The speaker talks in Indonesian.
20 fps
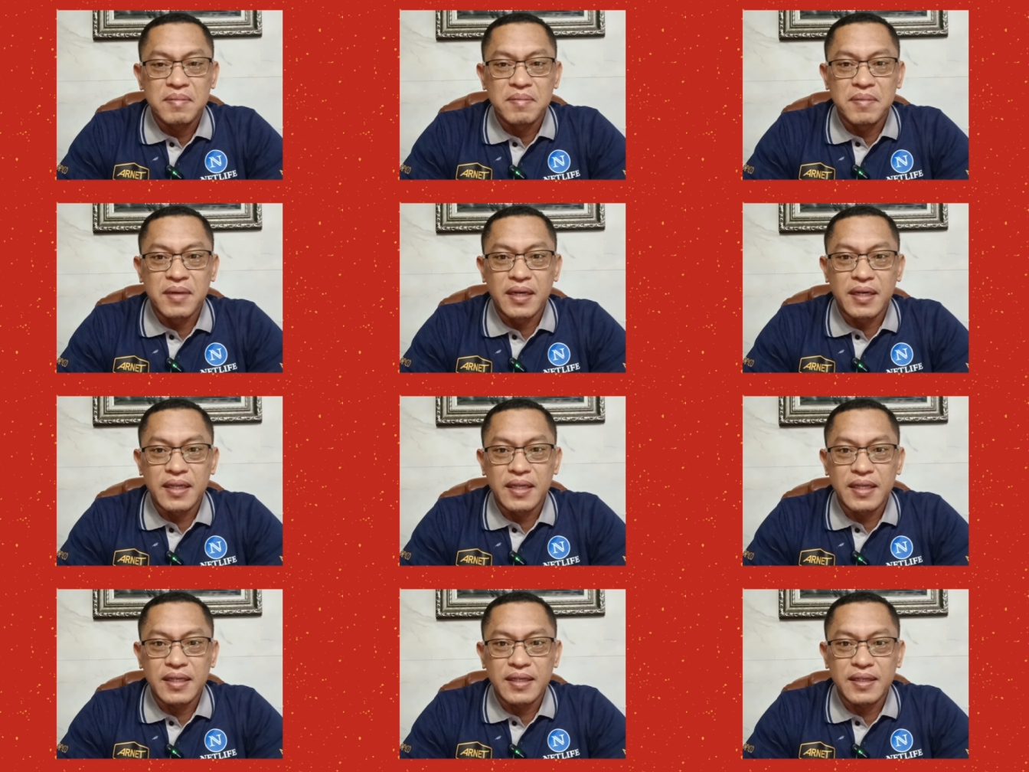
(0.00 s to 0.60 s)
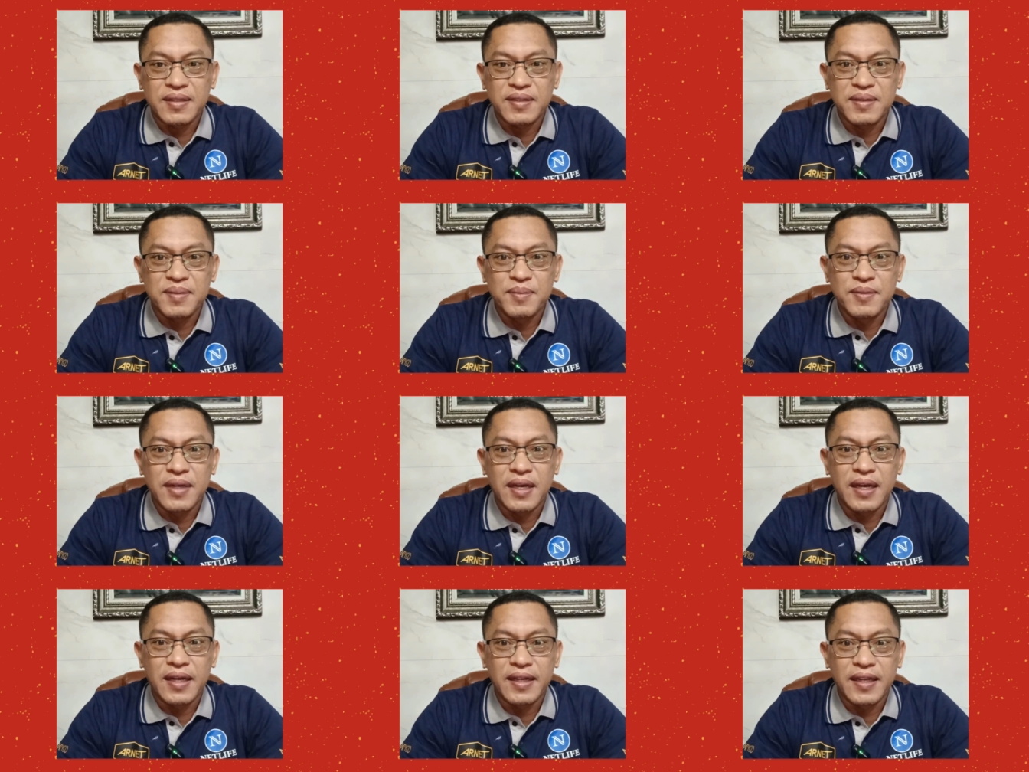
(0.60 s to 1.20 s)
Mereka
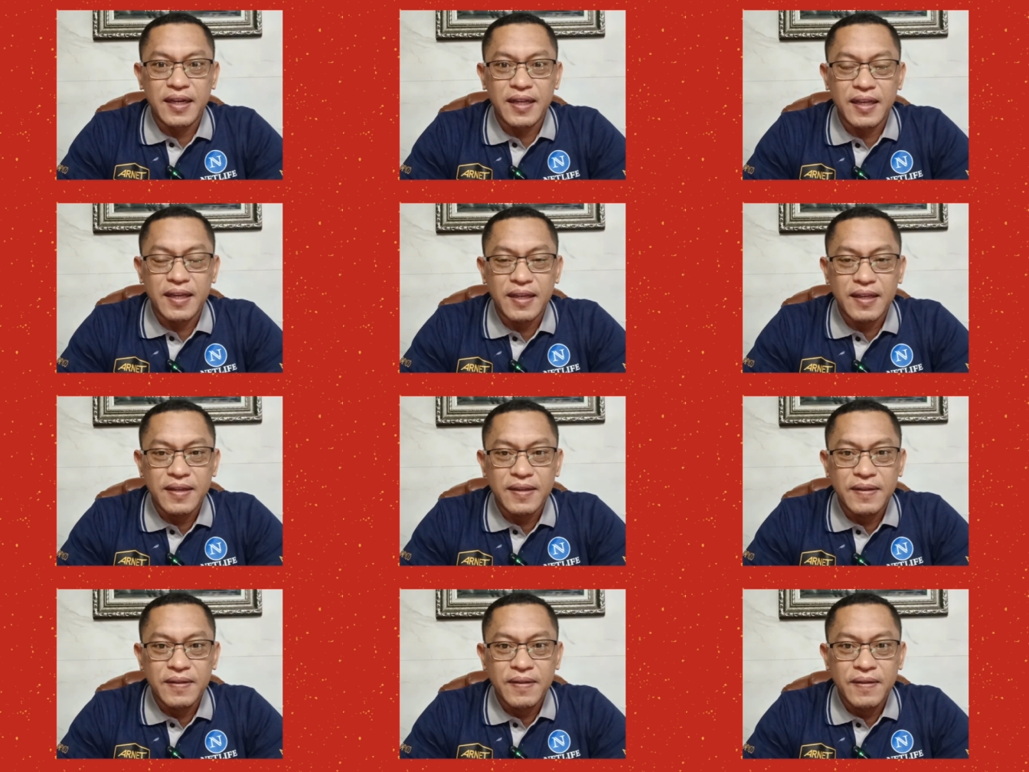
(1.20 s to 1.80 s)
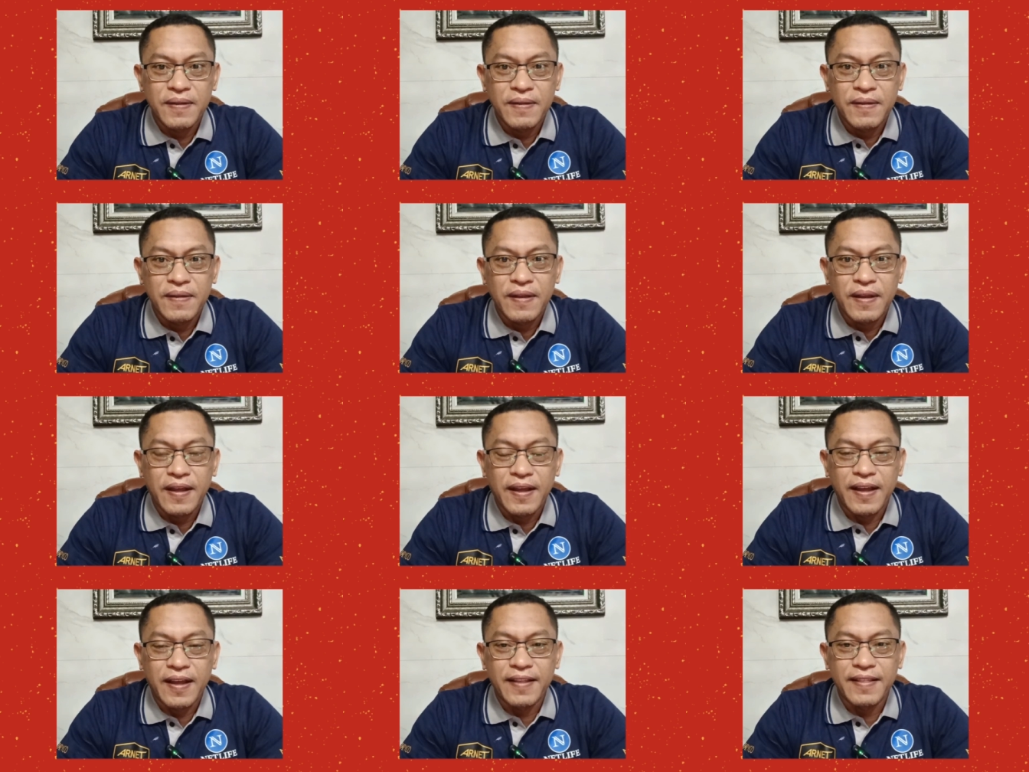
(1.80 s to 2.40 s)
semua adalah
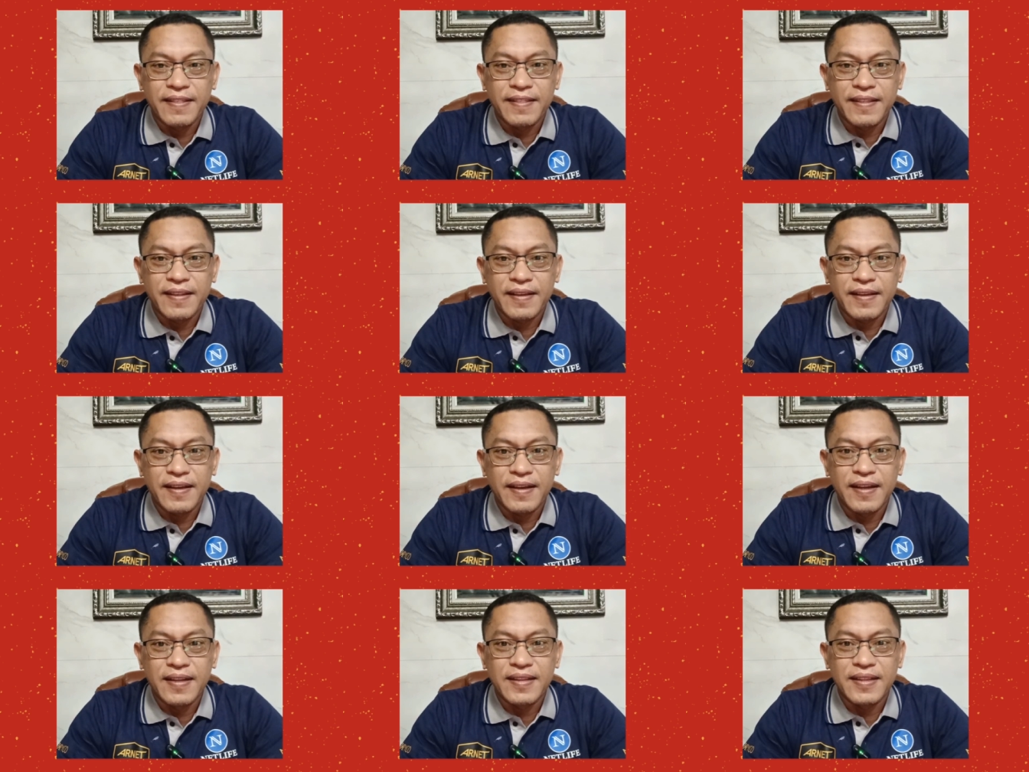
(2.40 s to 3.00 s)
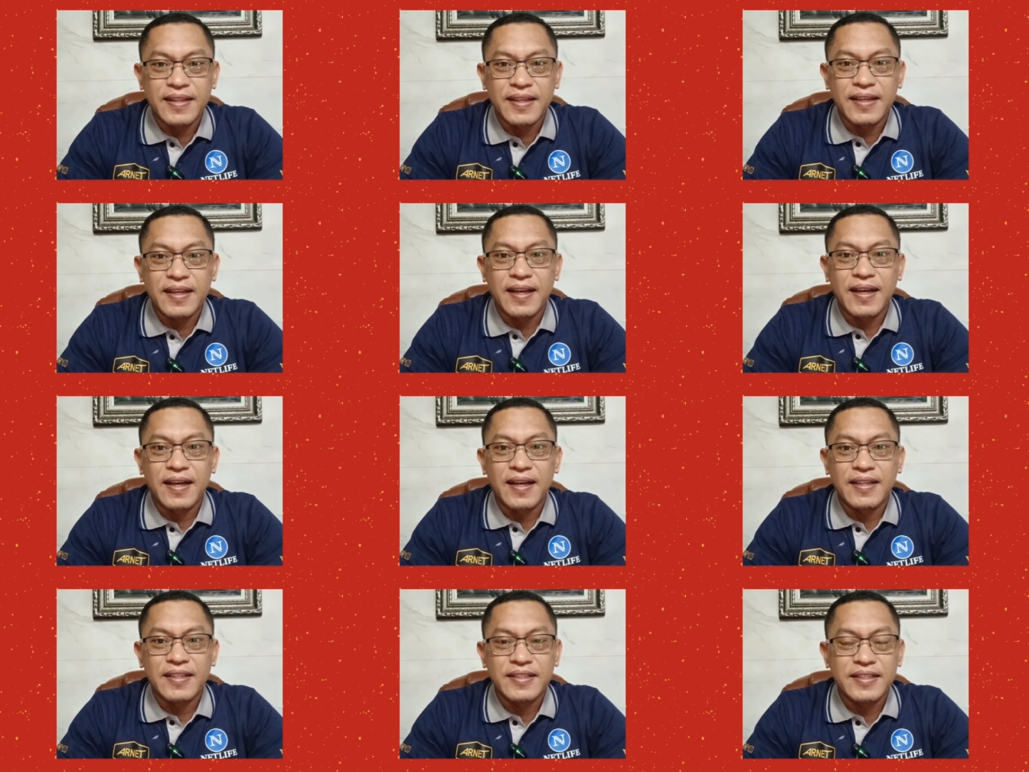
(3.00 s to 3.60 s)

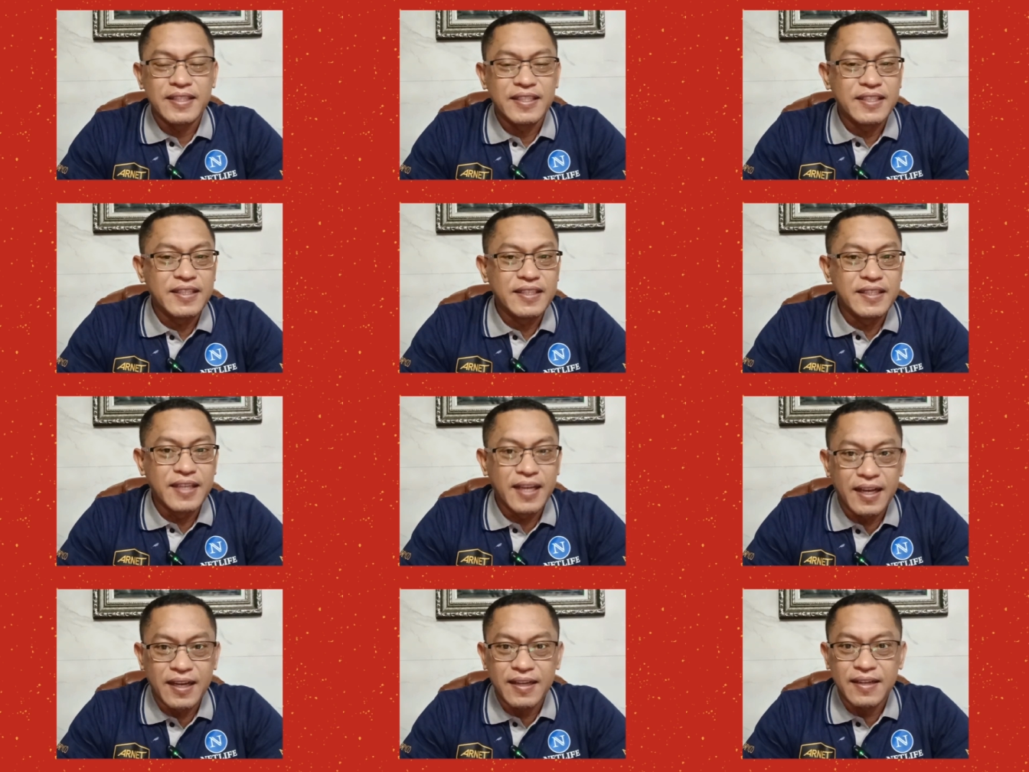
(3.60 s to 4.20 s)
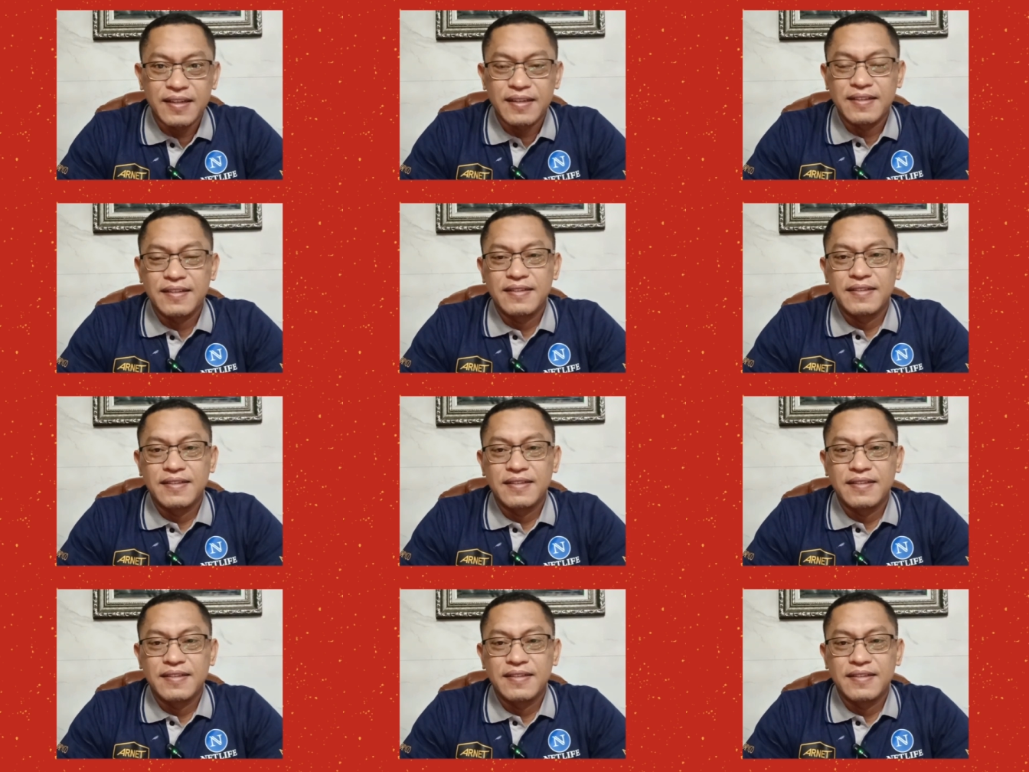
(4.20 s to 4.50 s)
antek-antek asing yang